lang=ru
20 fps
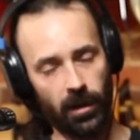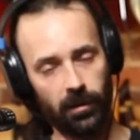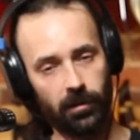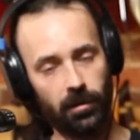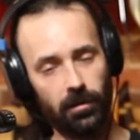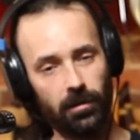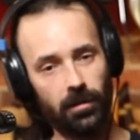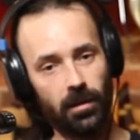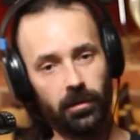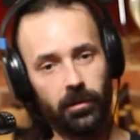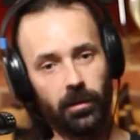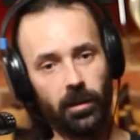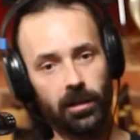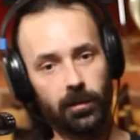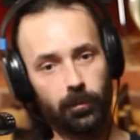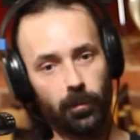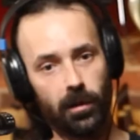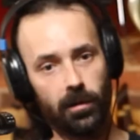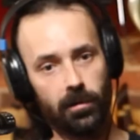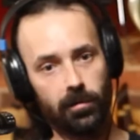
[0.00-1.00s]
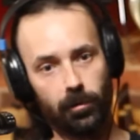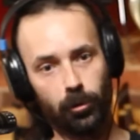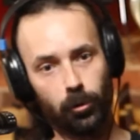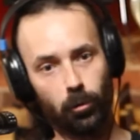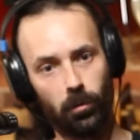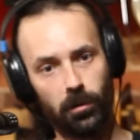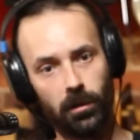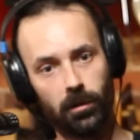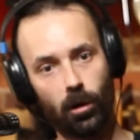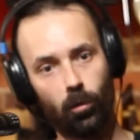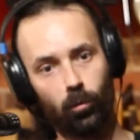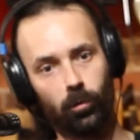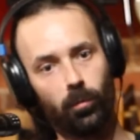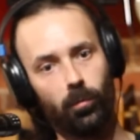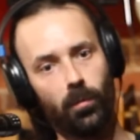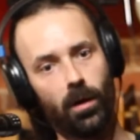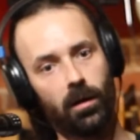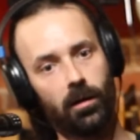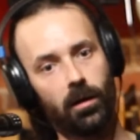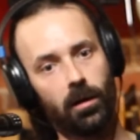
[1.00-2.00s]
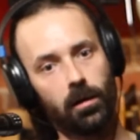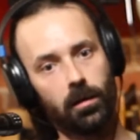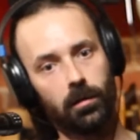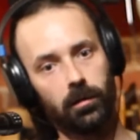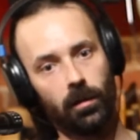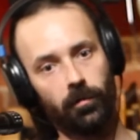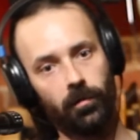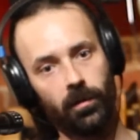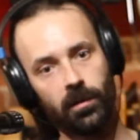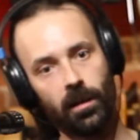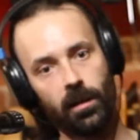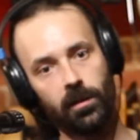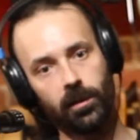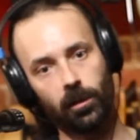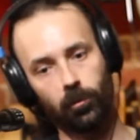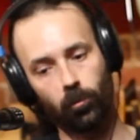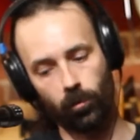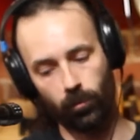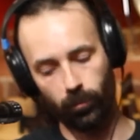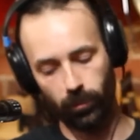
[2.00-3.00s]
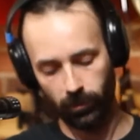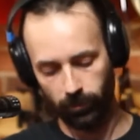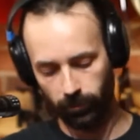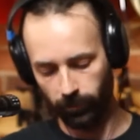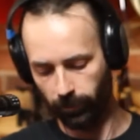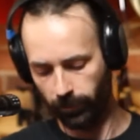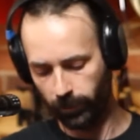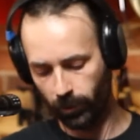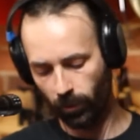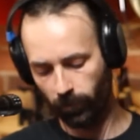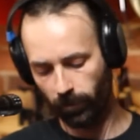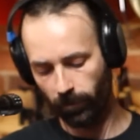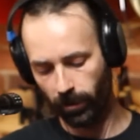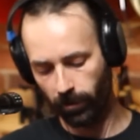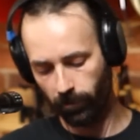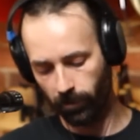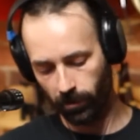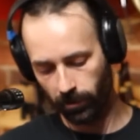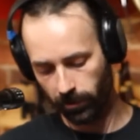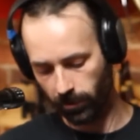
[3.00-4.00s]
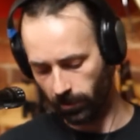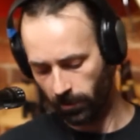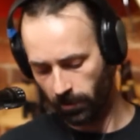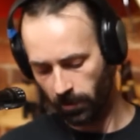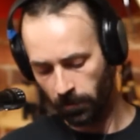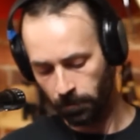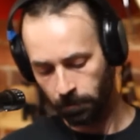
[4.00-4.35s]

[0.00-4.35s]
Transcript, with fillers: Это не ДСП, если что, не та вот мягкая рыхлая фигня, из которой бы все вырывалось.